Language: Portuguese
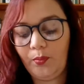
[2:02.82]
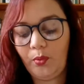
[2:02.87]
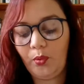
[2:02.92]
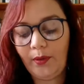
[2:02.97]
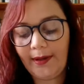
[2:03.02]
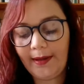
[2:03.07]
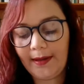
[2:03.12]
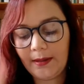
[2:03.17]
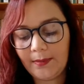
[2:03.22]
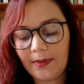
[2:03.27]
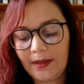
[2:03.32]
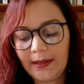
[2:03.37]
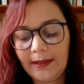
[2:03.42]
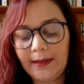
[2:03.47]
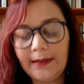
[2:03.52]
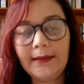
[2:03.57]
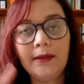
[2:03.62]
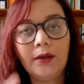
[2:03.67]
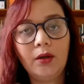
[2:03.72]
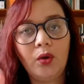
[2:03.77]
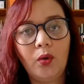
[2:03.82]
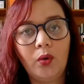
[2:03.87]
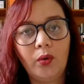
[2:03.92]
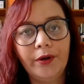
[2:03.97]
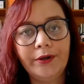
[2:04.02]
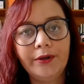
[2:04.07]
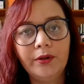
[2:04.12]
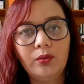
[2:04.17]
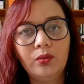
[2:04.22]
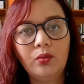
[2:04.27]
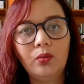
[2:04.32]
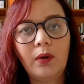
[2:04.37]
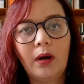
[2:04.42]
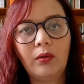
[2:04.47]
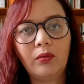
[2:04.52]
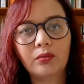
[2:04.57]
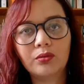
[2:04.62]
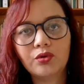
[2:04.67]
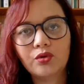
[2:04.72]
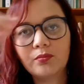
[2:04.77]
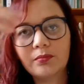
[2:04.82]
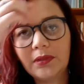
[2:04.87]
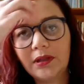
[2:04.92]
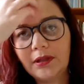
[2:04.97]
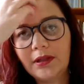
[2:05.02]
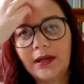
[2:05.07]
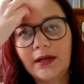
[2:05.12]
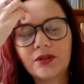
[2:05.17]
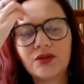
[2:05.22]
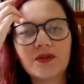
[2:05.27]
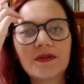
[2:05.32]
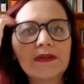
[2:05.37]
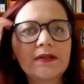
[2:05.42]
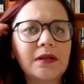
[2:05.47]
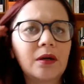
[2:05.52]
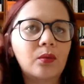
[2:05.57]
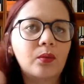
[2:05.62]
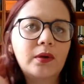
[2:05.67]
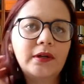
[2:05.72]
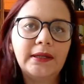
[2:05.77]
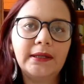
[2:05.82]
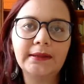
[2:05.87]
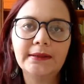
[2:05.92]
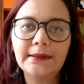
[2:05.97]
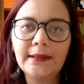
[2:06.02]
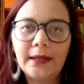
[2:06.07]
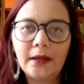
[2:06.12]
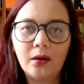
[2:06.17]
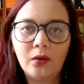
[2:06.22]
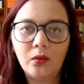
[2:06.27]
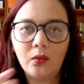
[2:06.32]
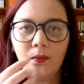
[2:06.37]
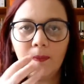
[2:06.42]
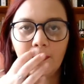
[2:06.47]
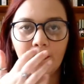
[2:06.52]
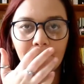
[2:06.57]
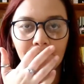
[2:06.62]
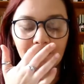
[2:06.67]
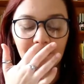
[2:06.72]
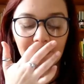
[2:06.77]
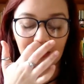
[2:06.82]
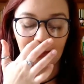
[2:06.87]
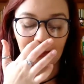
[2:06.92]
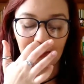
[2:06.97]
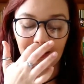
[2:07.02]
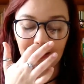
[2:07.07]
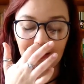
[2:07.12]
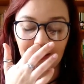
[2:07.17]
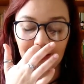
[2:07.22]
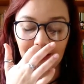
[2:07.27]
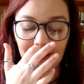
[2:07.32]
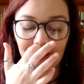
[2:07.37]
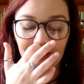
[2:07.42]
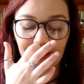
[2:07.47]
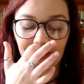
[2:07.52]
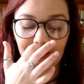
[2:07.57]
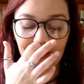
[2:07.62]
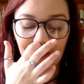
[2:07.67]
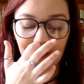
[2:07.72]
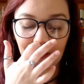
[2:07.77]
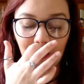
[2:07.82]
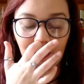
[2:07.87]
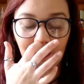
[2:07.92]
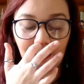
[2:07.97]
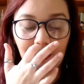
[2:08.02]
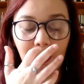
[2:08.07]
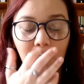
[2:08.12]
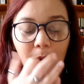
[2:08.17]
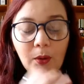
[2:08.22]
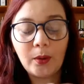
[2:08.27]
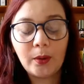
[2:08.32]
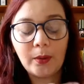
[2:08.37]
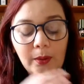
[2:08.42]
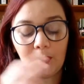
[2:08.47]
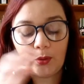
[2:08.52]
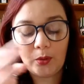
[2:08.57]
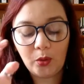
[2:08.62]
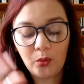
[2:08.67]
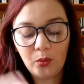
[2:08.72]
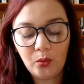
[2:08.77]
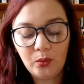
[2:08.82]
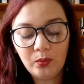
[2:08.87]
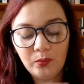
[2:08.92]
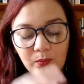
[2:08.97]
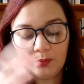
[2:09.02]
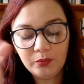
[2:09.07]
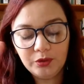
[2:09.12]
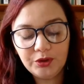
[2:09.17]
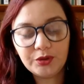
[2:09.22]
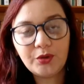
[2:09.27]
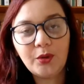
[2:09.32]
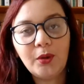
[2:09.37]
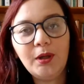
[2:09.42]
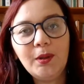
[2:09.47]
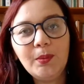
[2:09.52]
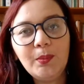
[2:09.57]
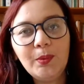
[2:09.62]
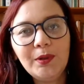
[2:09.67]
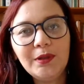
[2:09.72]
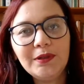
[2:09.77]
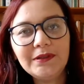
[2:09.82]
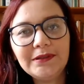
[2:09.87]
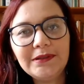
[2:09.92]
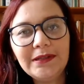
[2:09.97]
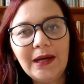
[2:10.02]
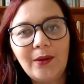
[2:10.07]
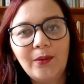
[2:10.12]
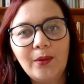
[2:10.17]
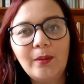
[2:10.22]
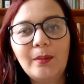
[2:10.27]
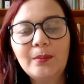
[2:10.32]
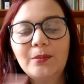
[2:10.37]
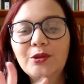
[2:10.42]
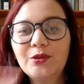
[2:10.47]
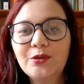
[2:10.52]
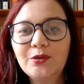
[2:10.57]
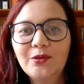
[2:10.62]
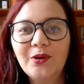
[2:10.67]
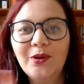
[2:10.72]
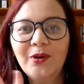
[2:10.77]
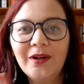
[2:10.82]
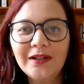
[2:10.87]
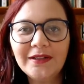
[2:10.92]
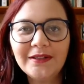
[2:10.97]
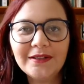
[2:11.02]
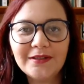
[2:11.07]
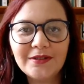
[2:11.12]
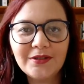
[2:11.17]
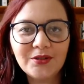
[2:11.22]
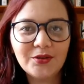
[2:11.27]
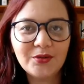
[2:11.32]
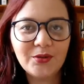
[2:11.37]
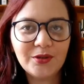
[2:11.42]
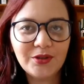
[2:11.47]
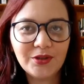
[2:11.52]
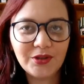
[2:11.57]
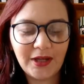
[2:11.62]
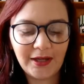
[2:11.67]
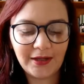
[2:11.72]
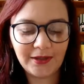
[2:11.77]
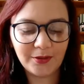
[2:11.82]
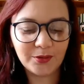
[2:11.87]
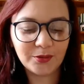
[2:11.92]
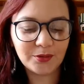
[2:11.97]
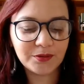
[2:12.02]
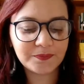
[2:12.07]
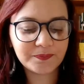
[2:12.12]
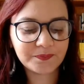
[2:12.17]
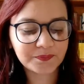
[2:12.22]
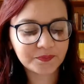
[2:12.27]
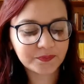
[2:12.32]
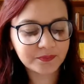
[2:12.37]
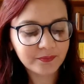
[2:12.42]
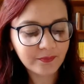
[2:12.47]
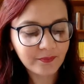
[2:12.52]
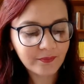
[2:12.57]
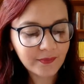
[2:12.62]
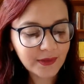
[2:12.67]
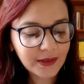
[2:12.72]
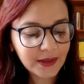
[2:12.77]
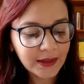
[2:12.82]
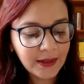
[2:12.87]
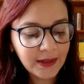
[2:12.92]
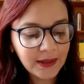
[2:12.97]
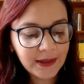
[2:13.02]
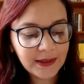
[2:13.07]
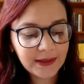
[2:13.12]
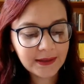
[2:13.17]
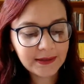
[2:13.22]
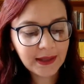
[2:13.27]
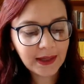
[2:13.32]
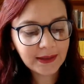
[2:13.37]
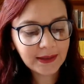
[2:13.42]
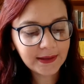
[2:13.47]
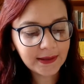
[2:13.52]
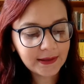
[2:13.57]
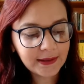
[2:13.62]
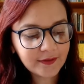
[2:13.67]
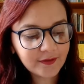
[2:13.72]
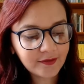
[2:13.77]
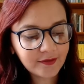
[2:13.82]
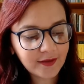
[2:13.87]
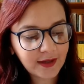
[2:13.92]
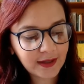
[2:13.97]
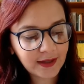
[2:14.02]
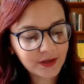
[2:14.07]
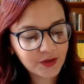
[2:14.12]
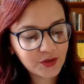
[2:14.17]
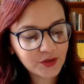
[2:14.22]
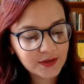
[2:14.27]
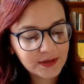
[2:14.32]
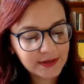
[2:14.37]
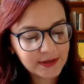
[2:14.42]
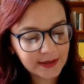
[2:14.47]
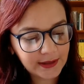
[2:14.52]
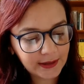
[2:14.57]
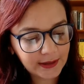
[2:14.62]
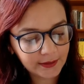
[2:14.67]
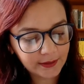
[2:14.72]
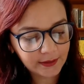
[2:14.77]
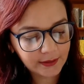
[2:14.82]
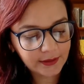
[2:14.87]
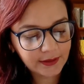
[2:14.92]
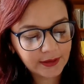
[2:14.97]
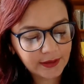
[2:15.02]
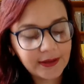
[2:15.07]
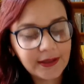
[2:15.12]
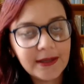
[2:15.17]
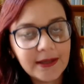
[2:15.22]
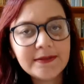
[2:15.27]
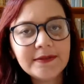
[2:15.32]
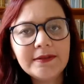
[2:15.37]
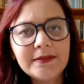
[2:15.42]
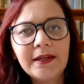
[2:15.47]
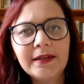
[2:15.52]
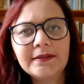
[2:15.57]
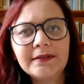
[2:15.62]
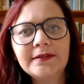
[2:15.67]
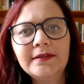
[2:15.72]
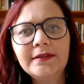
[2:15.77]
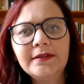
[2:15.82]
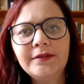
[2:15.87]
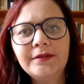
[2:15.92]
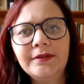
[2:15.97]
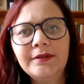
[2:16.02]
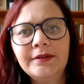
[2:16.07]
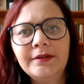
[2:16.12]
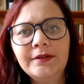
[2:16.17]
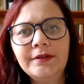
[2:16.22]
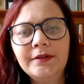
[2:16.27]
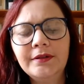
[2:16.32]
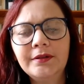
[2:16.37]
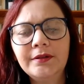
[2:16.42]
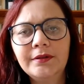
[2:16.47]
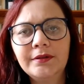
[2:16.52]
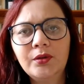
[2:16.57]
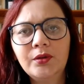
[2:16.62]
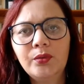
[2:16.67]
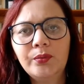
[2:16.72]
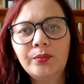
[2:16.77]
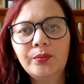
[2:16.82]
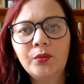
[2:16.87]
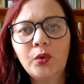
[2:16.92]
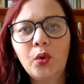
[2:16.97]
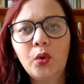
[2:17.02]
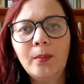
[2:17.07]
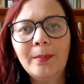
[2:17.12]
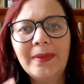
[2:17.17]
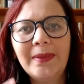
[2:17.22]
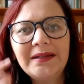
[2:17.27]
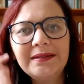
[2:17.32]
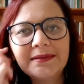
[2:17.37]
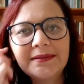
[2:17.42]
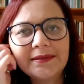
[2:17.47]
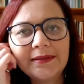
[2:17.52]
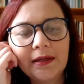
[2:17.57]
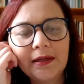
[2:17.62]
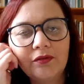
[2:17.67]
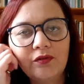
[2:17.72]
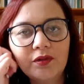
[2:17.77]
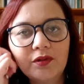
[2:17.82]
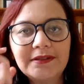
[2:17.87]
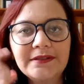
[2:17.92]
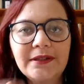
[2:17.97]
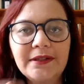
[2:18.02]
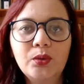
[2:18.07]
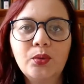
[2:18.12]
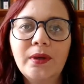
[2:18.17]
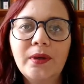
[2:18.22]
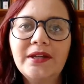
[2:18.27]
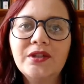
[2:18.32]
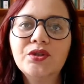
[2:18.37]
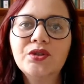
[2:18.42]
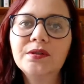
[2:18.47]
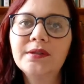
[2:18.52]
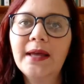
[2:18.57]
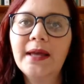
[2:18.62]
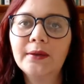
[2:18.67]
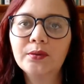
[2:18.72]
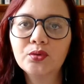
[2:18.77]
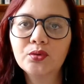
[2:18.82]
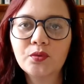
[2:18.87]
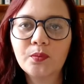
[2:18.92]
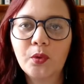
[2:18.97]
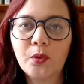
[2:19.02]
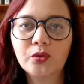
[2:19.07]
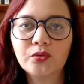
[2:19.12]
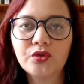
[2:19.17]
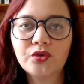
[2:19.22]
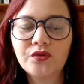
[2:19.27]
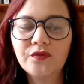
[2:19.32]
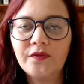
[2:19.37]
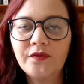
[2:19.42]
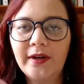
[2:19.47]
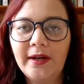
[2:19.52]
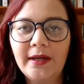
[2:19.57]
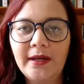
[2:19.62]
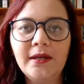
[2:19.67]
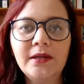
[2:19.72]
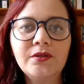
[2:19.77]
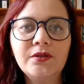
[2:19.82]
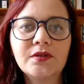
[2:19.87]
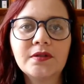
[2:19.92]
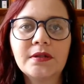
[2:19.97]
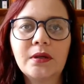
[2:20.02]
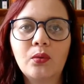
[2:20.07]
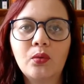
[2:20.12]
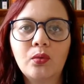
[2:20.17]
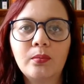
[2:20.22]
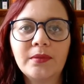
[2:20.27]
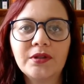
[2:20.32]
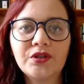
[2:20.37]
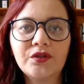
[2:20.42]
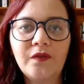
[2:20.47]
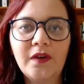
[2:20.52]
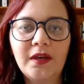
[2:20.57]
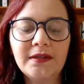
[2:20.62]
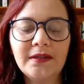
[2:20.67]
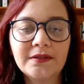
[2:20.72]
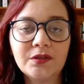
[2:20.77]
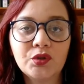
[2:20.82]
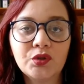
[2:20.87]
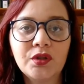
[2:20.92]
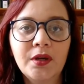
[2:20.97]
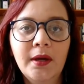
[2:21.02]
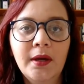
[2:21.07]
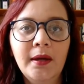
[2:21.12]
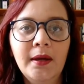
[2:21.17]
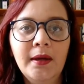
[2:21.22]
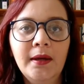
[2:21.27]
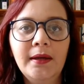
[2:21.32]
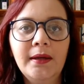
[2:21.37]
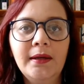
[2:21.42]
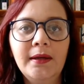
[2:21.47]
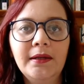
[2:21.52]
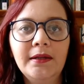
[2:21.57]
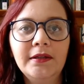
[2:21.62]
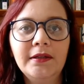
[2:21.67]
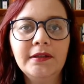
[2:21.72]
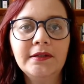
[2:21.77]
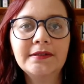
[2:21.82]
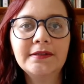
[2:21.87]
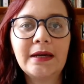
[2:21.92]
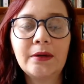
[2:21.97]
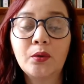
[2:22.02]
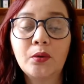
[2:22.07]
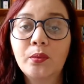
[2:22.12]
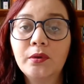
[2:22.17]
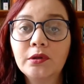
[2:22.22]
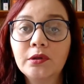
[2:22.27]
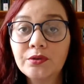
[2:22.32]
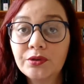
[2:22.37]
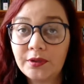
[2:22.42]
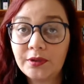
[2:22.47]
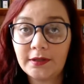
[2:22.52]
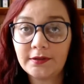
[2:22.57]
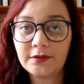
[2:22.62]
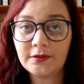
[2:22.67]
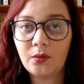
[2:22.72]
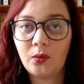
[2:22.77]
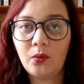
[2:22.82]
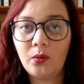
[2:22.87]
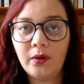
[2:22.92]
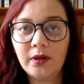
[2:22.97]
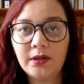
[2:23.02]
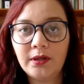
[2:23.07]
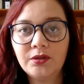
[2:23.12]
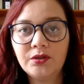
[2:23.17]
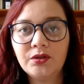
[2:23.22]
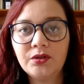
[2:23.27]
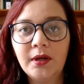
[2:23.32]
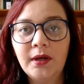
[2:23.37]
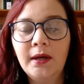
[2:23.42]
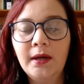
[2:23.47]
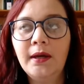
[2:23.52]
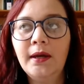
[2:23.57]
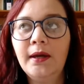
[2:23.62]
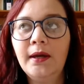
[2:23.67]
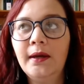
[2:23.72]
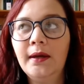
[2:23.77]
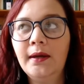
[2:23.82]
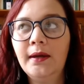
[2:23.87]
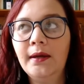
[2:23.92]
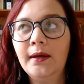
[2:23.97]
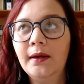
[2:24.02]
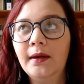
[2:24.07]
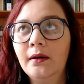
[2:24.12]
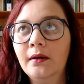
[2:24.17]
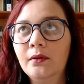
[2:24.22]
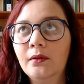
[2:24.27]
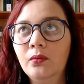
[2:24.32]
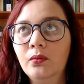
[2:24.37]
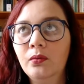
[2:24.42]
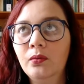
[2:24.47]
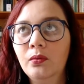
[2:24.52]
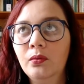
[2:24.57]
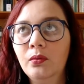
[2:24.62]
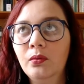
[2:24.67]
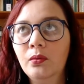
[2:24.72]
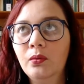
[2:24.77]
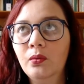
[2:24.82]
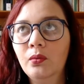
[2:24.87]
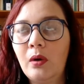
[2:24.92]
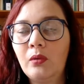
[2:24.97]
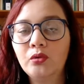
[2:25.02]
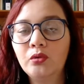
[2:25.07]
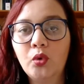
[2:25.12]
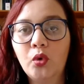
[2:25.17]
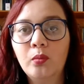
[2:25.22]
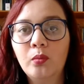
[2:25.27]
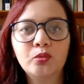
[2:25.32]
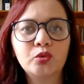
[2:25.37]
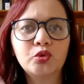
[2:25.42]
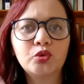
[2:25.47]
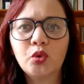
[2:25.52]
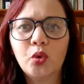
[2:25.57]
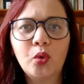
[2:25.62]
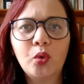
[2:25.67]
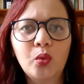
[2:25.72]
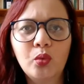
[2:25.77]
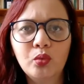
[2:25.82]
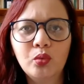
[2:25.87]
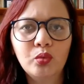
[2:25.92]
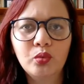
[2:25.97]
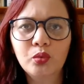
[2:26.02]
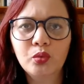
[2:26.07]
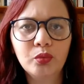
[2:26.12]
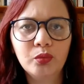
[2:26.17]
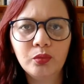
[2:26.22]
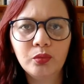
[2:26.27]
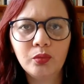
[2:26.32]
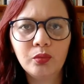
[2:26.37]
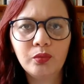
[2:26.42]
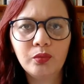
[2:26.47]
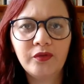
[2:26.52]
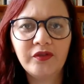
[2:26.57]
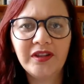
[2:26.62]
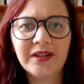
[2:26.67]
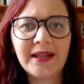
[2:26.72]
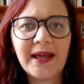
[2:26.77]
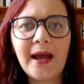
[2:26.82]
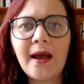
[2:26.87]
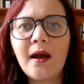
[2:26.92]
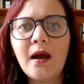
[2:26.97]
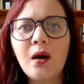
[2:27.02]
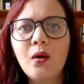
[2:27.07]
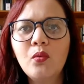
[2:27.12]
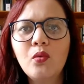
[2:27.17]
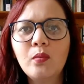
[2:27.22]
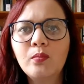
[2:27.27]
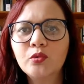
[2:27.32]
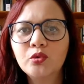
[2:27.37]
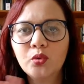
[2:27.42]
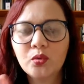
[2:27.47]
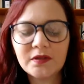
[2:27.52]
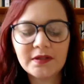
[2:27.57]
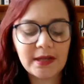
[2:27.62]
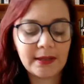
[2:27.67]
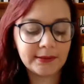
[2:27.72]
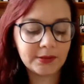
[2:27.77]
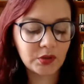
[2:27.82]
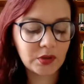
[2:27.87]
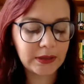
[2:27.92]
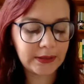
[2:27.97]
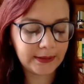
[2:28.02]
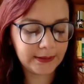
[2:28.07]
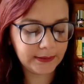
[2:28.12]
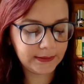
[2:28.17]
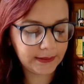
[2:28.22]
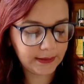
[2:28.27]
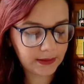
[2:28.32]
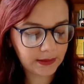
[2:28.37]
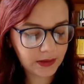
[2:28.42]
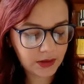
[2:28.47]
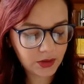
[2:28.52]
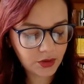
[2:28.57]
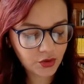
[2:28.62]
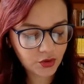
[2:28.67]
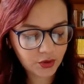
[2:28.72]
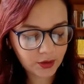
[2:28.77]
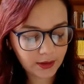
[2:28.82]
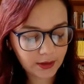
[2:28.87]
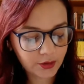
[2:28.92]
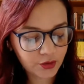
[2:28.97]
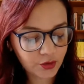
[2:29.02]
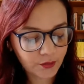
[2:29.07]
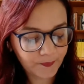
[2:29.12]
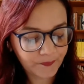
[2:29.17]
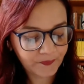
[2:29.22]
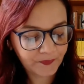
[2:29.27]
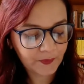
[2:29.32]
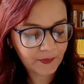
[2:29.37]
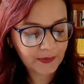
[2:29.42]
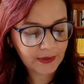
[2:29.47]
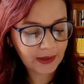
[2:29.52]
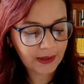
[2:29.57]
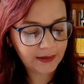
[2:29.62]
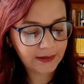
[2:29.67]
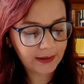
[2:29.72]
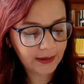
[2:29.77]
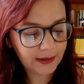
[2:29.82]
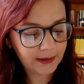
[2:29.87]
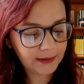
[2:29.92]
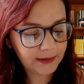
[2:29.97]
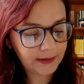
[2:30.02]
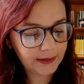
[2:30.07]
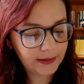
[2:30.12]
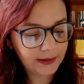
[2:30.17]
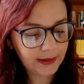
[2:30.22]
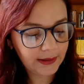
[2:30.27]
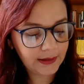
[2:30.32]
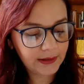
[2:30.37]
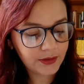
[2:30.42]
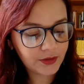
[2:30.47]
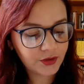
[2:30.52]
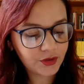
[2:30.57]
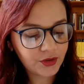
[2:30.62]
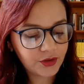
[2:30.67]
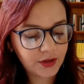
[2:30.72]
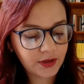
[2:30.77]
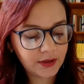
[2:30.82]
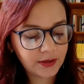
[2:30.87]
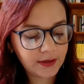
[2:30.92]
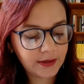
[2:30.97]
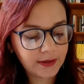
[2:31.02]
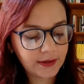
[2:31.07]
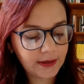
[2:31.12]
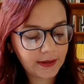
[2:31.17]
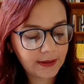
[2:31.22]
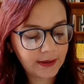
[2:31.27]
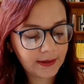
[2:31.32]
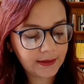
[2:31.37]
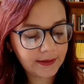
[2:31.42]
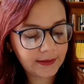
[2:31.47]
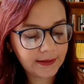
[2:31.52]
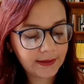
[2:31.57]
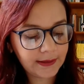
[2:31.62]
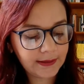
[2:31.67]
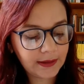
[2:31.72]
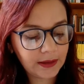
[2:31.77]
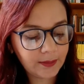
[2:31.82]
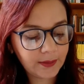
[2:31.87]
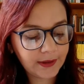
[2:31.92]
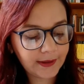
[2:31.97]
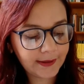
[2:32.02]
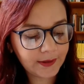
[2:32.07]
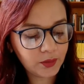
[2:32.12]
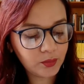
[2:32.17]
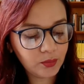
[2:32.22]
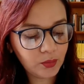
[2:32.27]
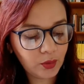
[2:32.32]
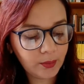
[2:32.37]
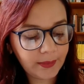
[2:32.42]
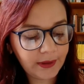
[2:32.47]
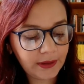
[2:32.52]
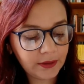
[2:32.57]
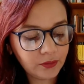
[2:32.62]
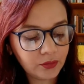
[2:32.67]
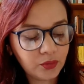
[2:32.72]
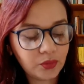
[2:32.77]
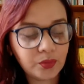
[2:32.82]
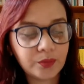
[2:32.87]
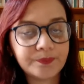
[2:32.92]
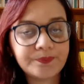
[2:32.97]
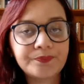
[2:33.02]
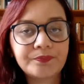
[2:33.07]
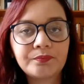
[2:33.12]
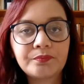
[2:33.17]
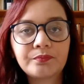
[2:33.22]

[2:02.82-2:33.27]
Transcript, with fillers: poema alegórico, algo de uma tradição oriental, é, com história policial. É uma mistura desses dois gêneros. E aí ele vai dizer que esse, esse romance ele foi sendo reeditado de modos diferentes, algumas vezes ele saiu com ilustrações, é, o, o, autor mudou o, o final, mudou certas características. E aí ele diz que é, em determinado momento